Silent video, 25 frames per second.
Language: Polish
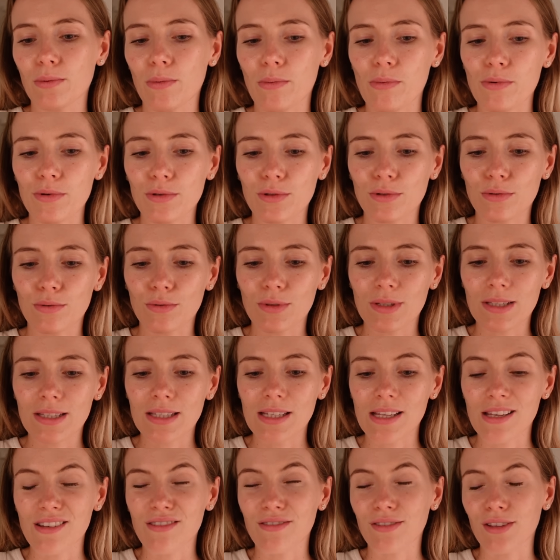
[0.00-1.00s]
po prostu
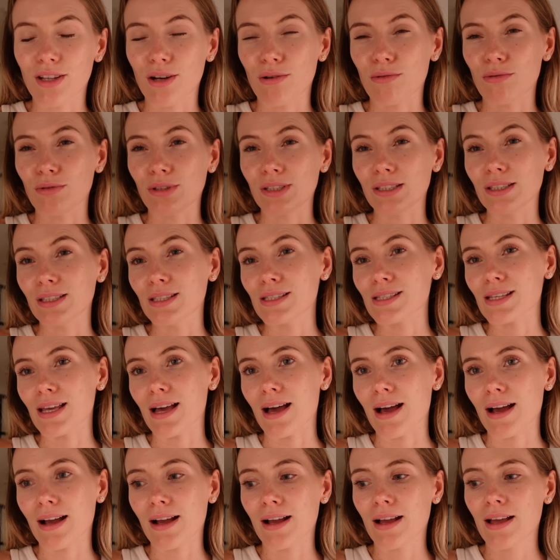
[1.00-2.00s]
syf na
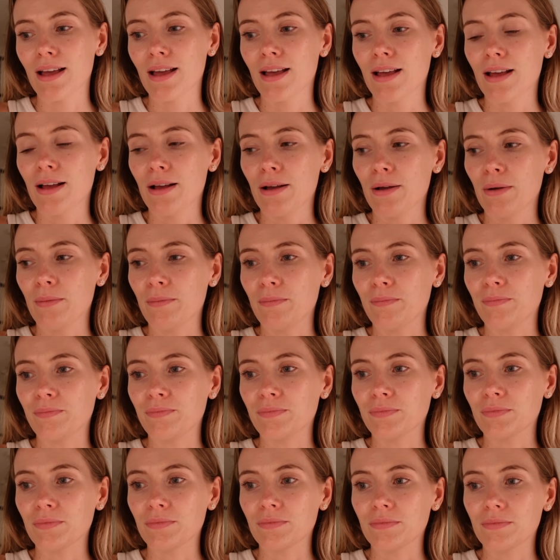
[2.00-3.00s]
ulicach
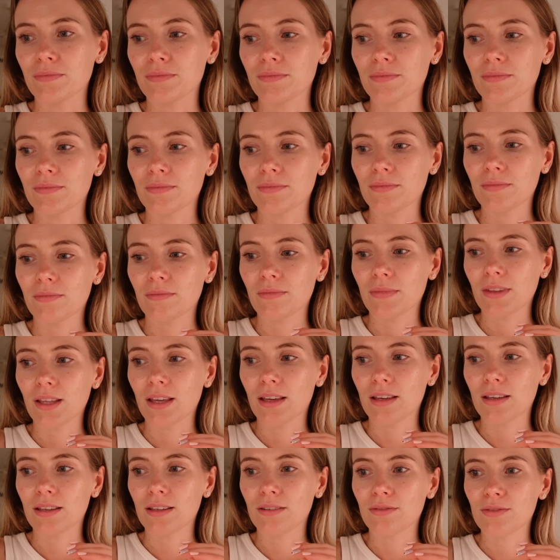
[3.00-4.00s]
mm,
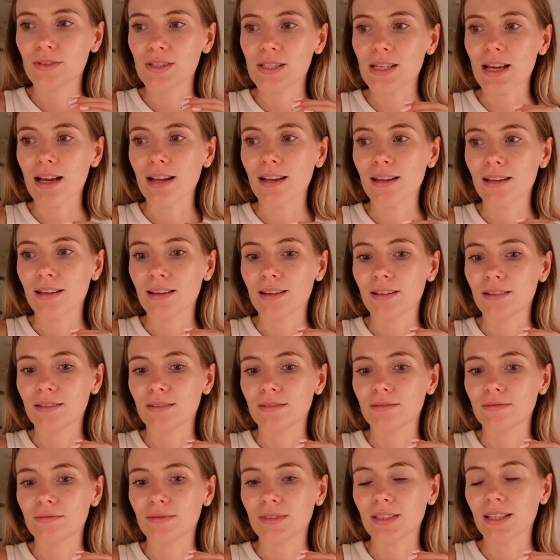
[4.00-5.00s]
i wcale
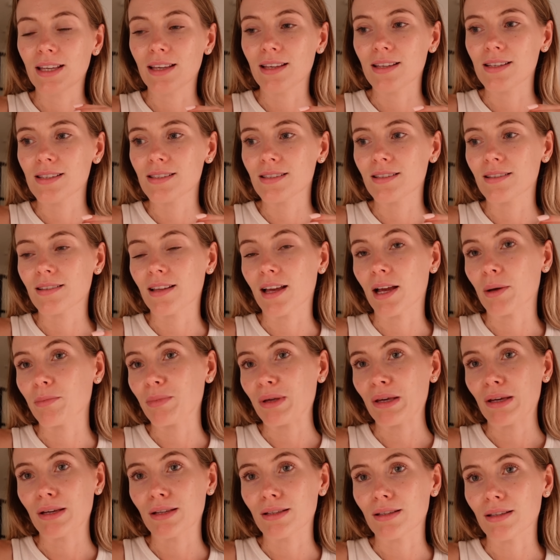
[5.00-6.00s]
nie jest tak
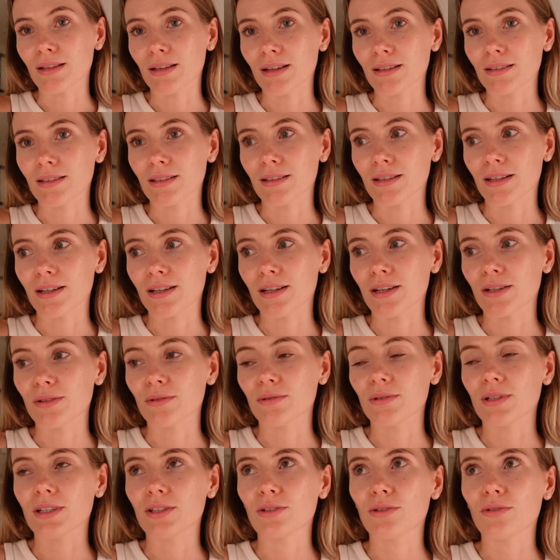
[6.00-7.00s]
piękny jak na
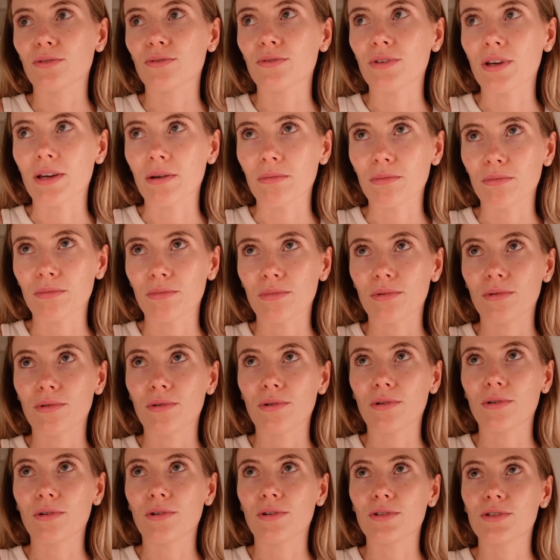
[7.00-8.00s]
nagraniu, ja to wiem,
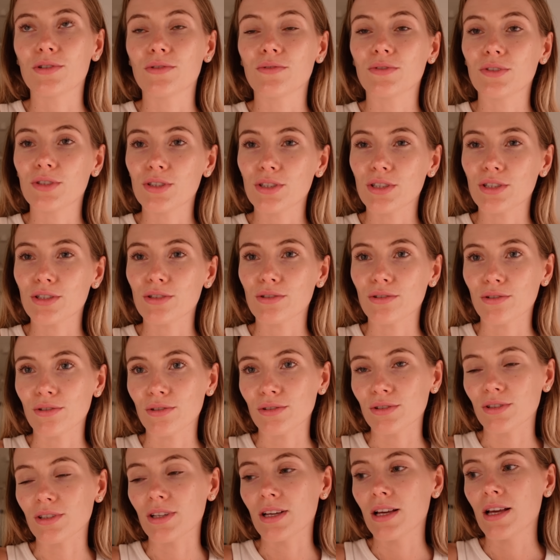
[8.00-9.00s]
bo oczywiście, że
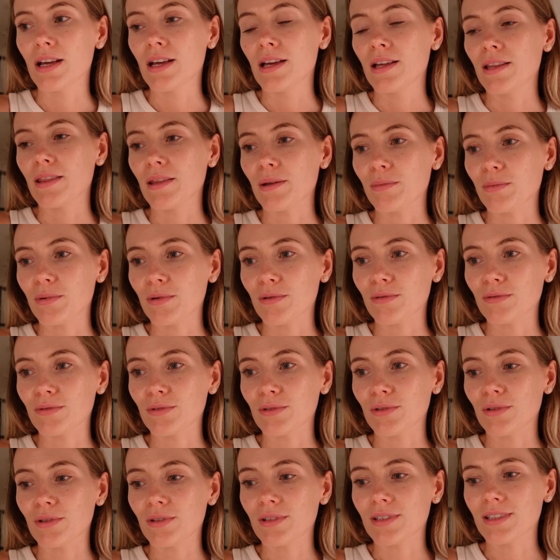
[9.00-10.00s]
oni na
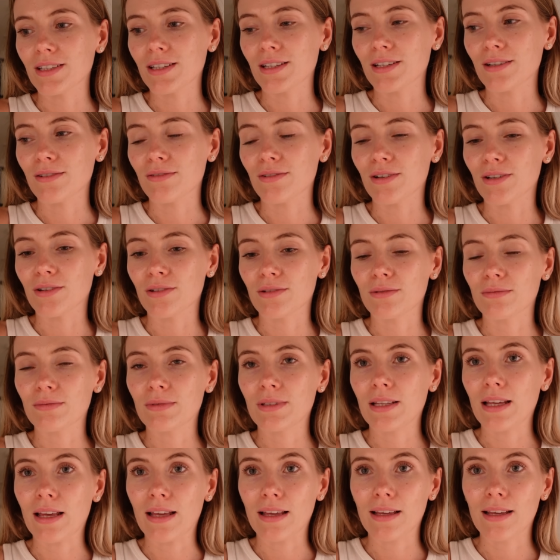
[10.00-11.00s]
pewno nagrywają
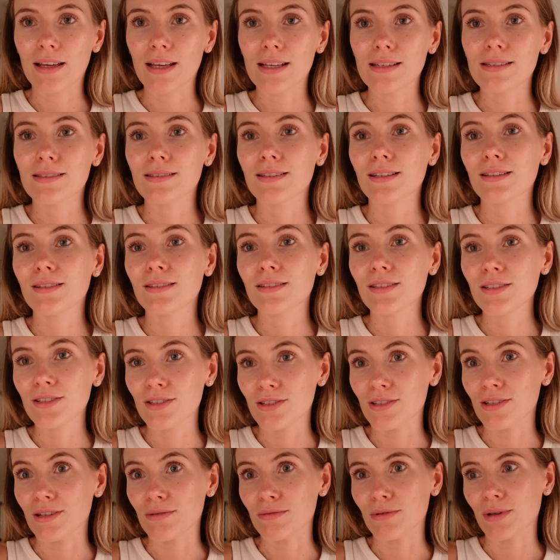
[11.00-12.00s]
te
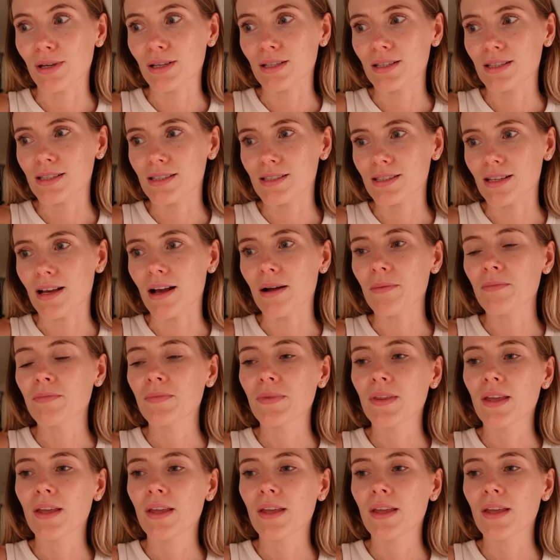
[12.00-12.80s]
estetyczne miejsca.